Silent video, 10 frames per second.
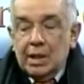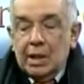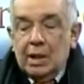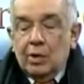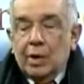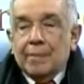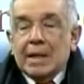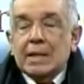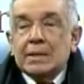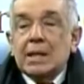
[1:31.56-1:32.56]
Lo que
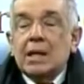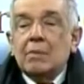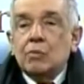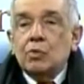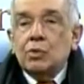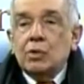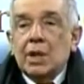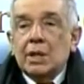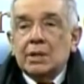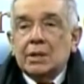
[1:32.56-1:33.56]
pasa es que el mundo
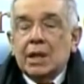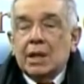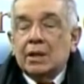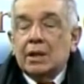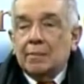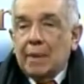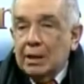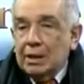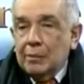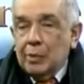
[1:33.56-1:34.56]
necesita y
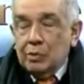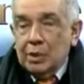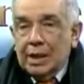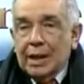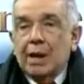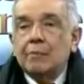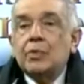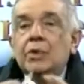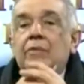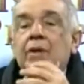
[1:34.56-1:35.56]
demanda por una gran
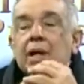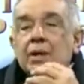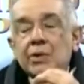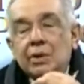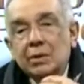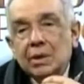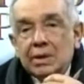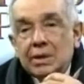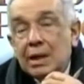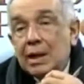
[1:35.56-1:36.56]
purificación que
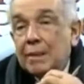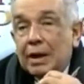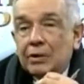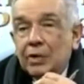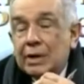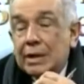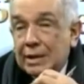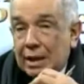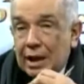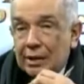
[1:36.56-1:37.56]
está llamando desde
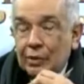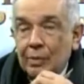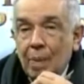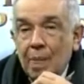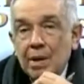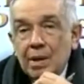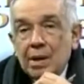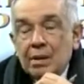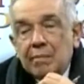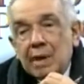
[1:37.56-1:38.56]
hace rato.
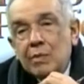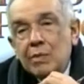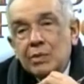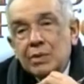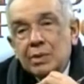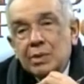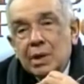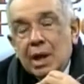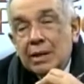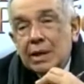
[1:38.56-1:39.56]
Vemos
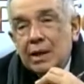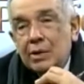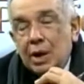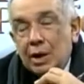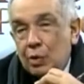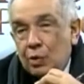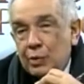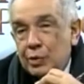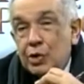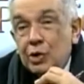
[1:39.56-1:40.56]
a diario la
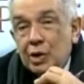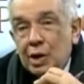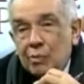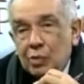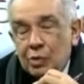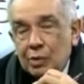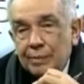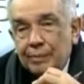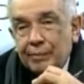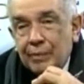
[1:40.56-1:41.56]
corrupción del mundo
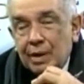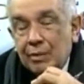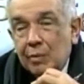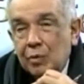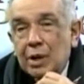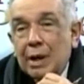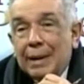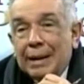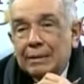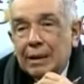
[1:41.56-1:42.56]
y vemos la
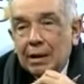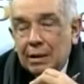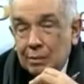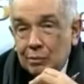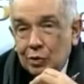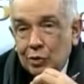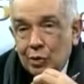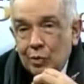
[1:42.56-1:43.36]
maldad del mundo